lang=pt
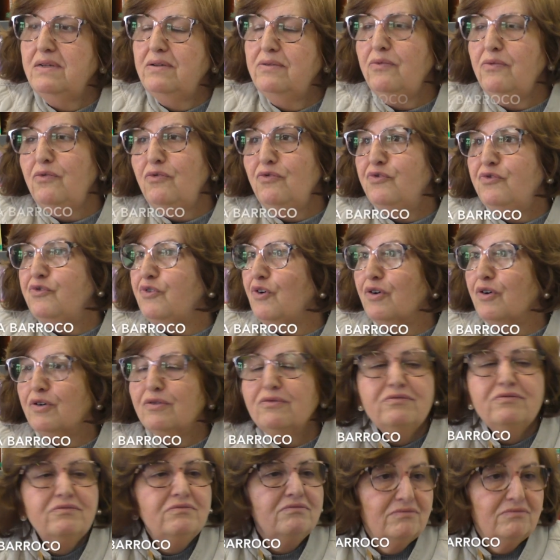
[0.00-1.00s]
Um
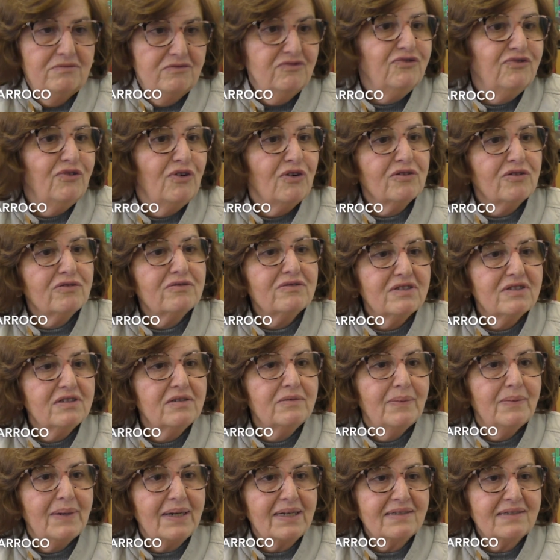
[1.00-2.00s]
fórum, um fórum de
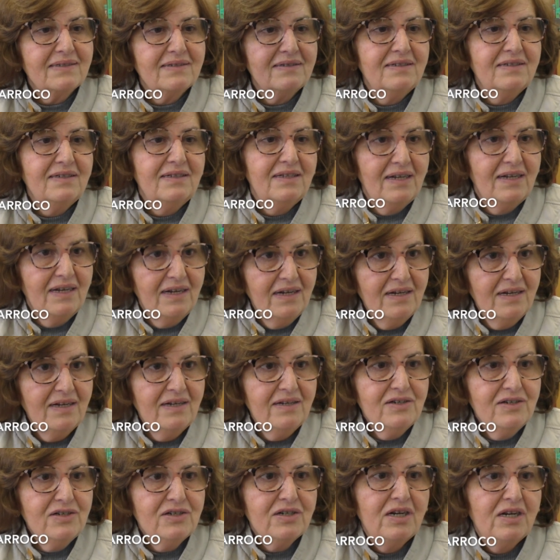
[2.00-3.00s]
debate de
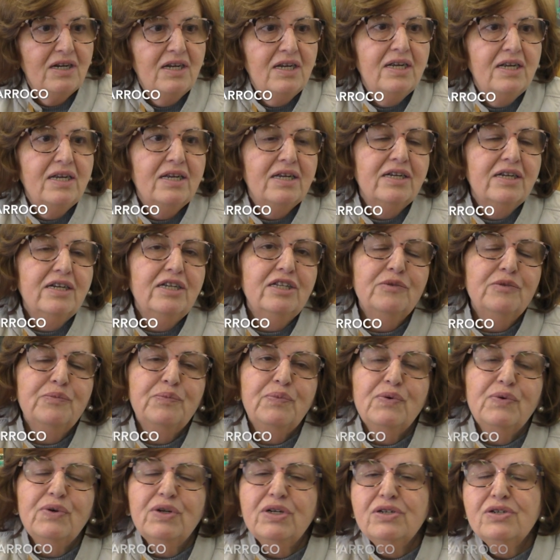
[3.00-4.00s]
ideias e
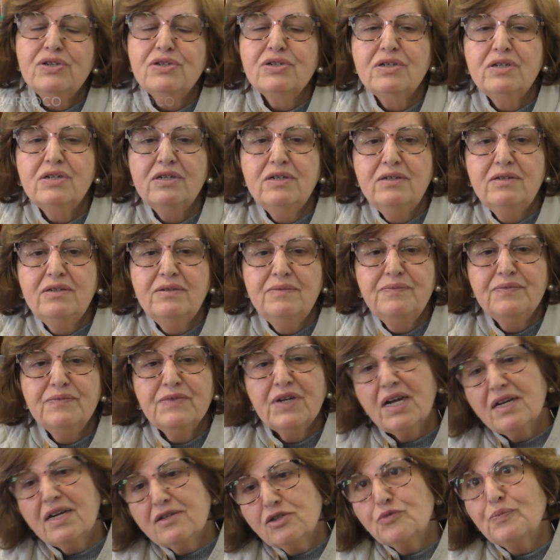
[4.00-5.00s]
depois eh,
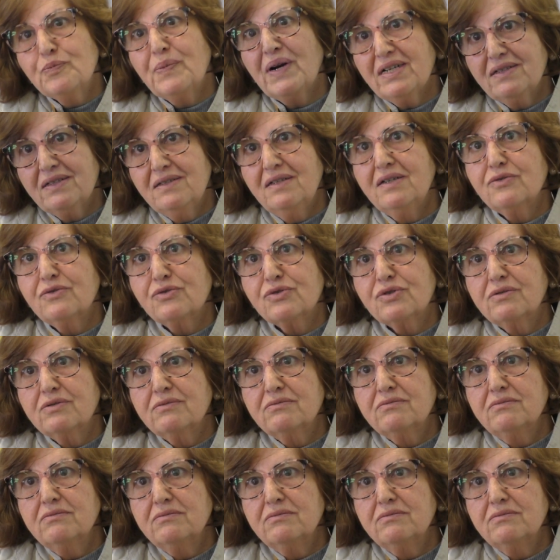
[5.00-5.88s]
casos práticos.